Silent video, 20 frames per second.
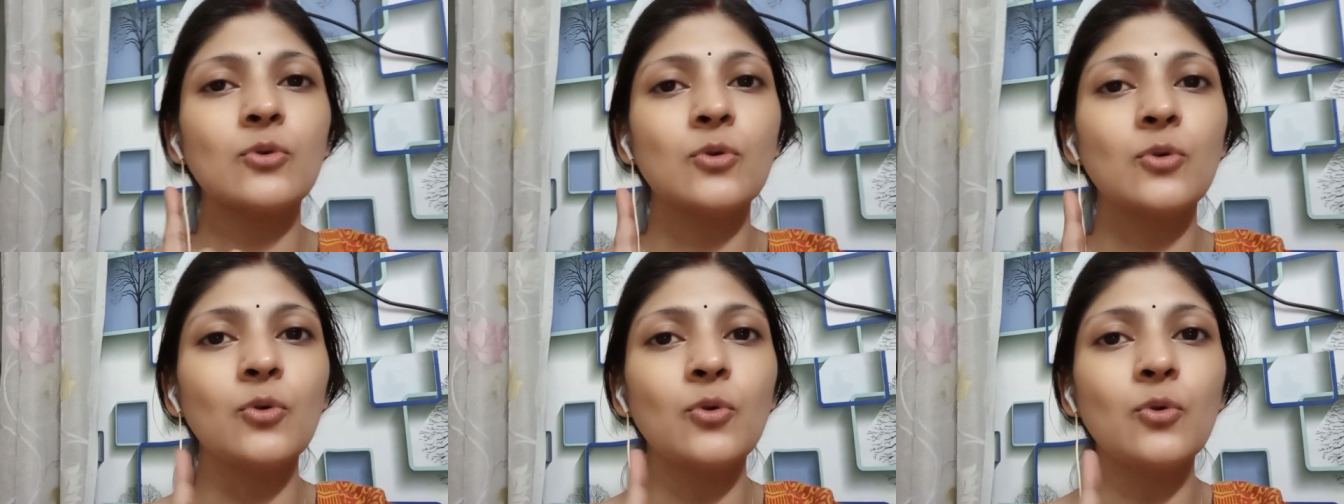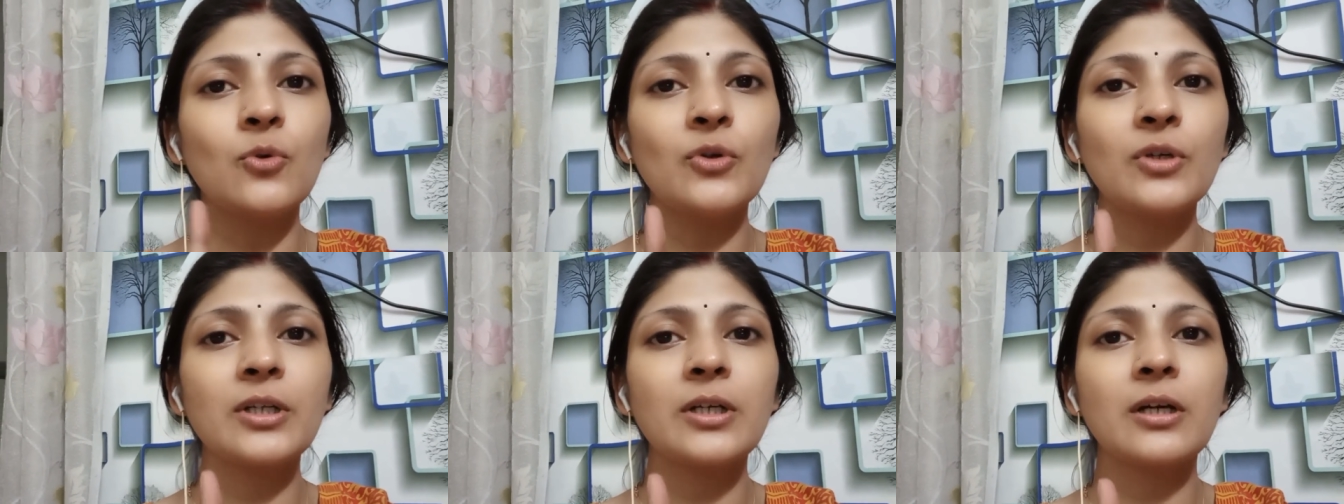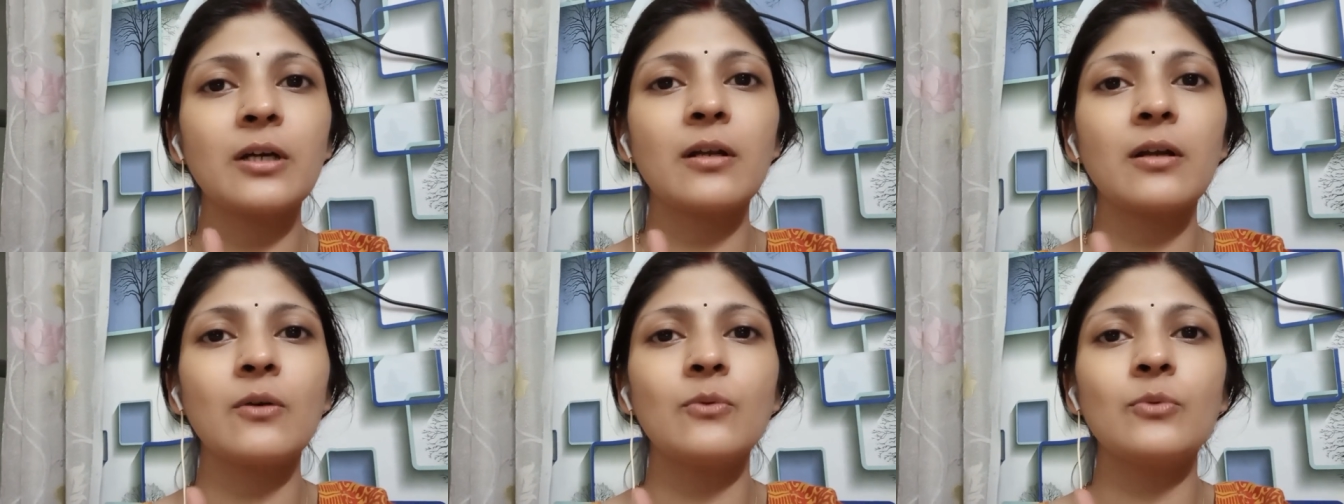नोट
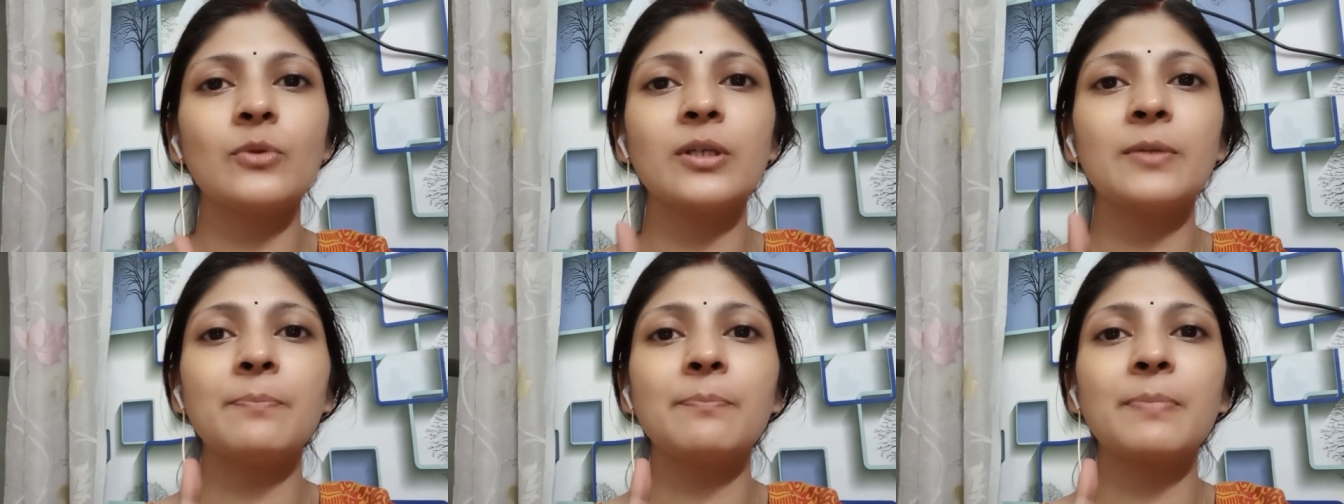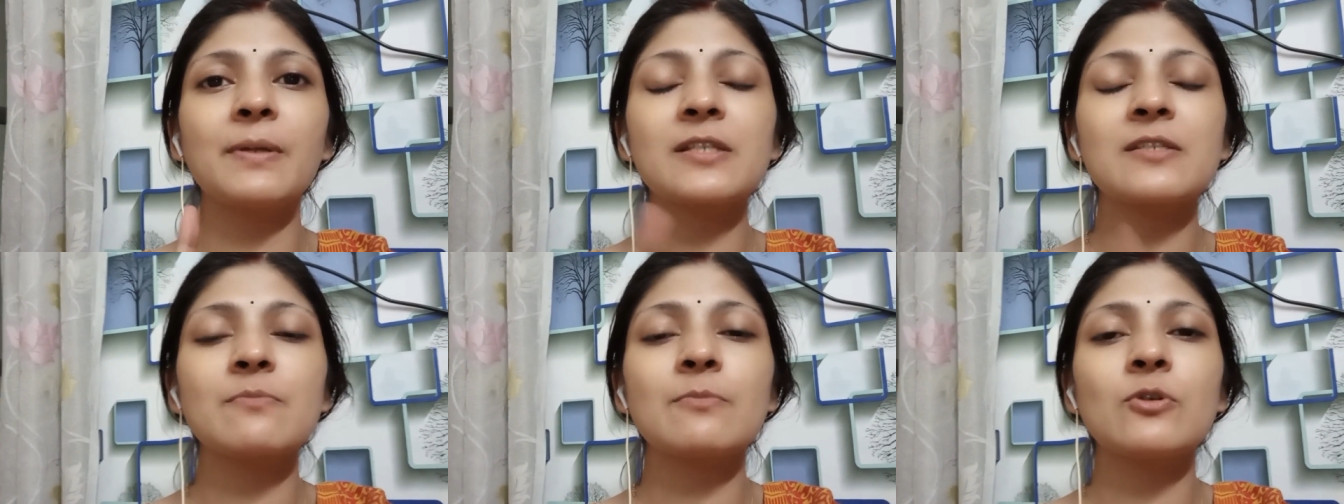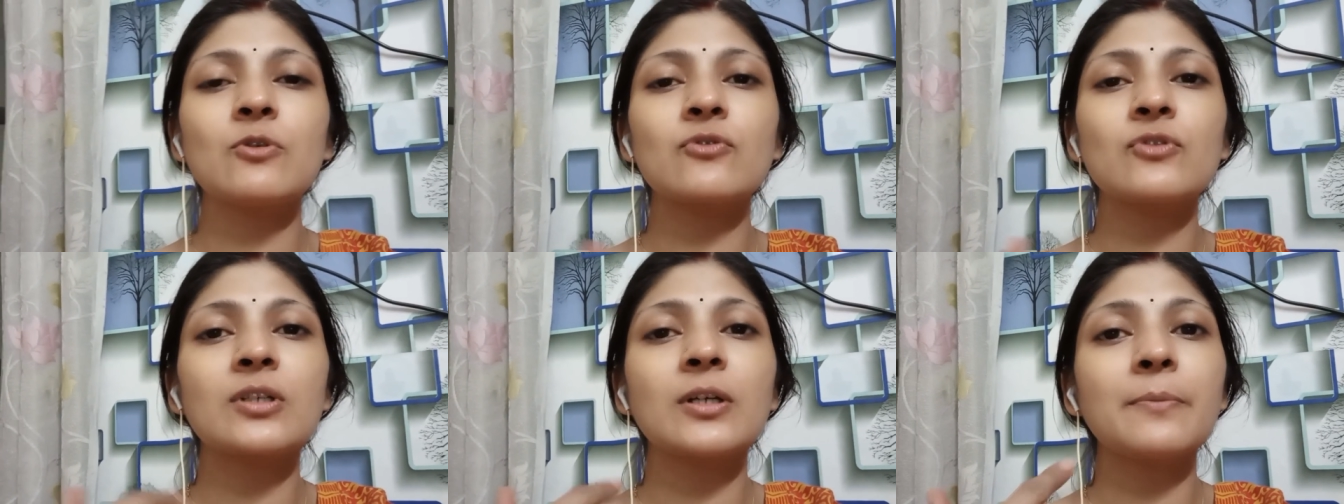कराऊंगी प्लस मैं
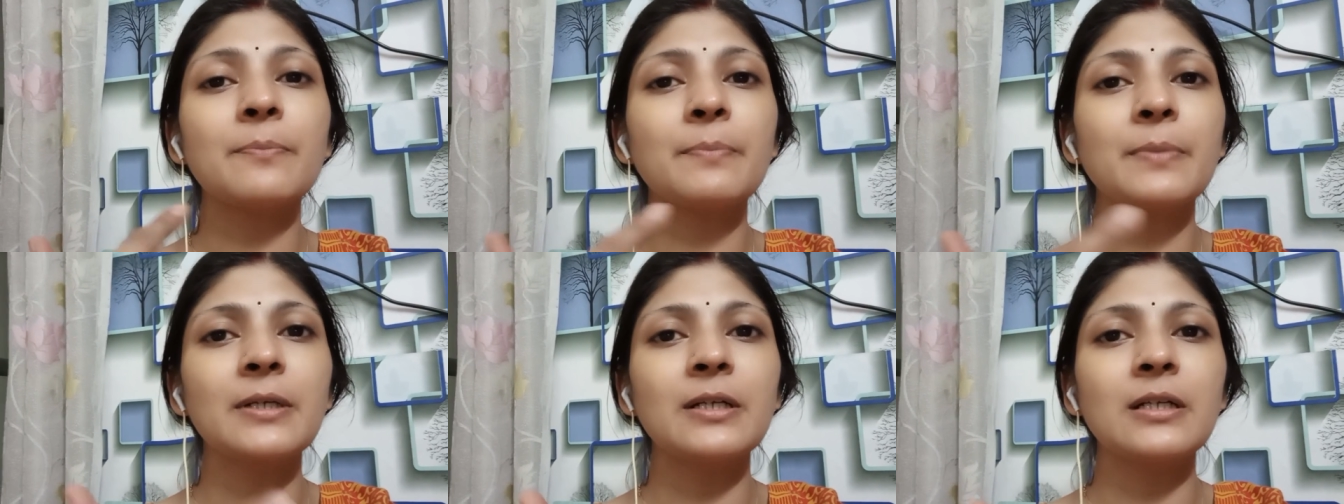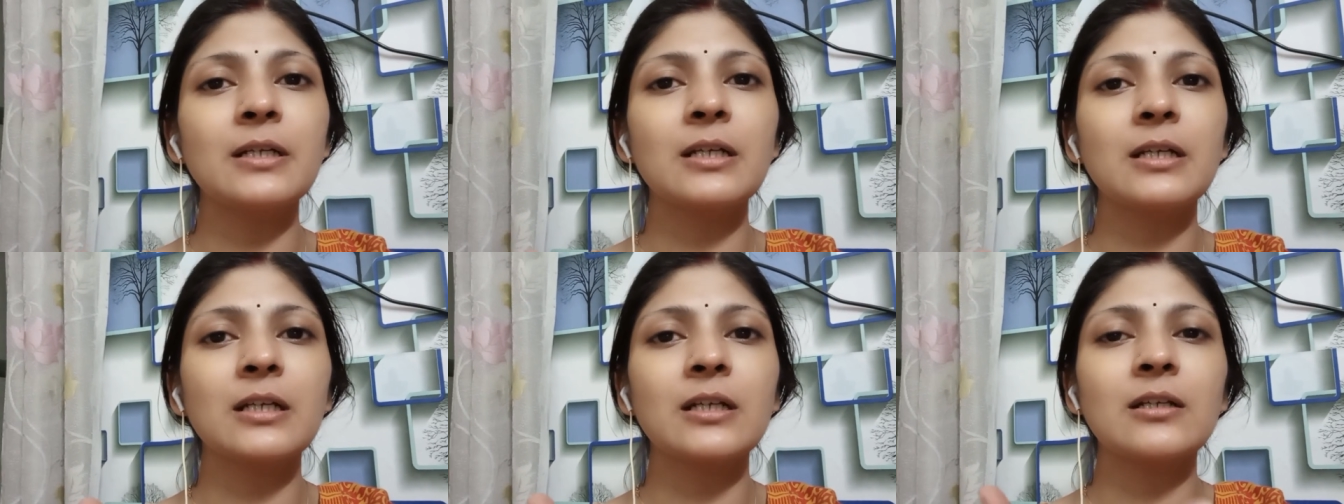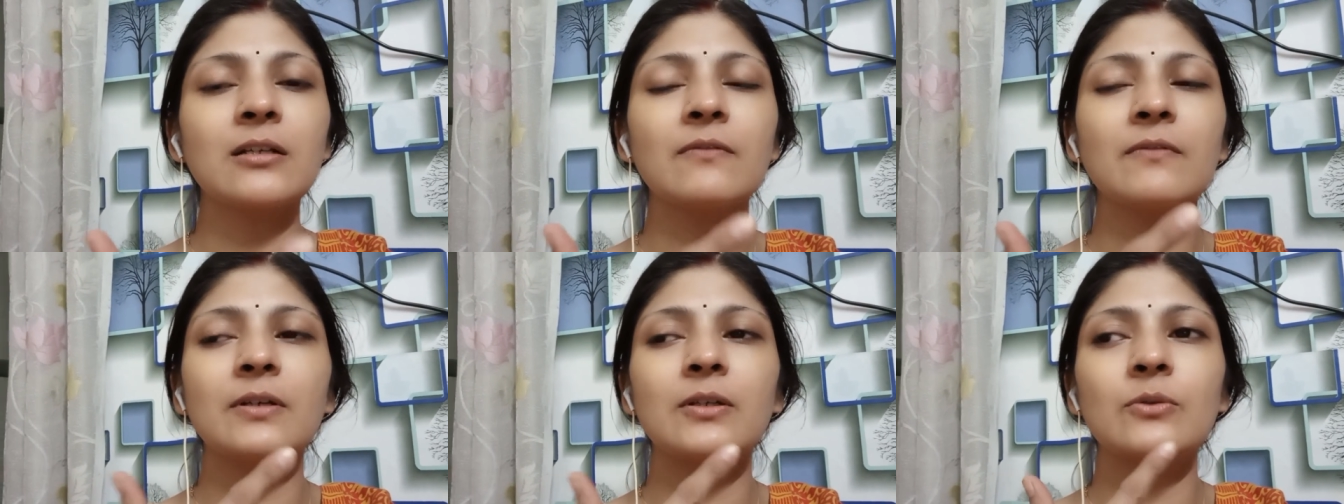उसका प्रिंट
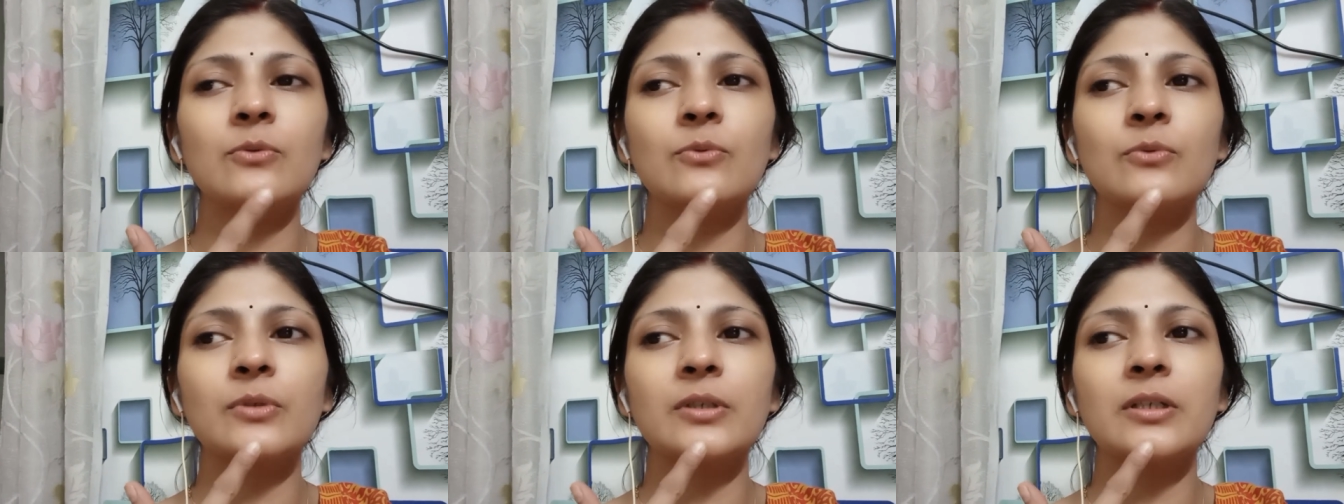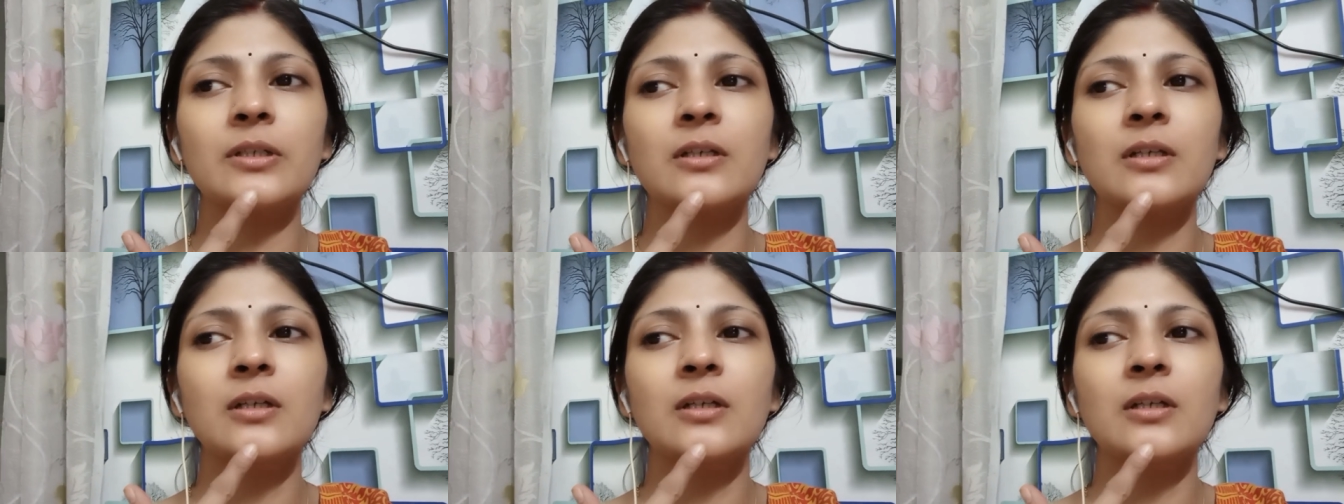निकलवा लूँगी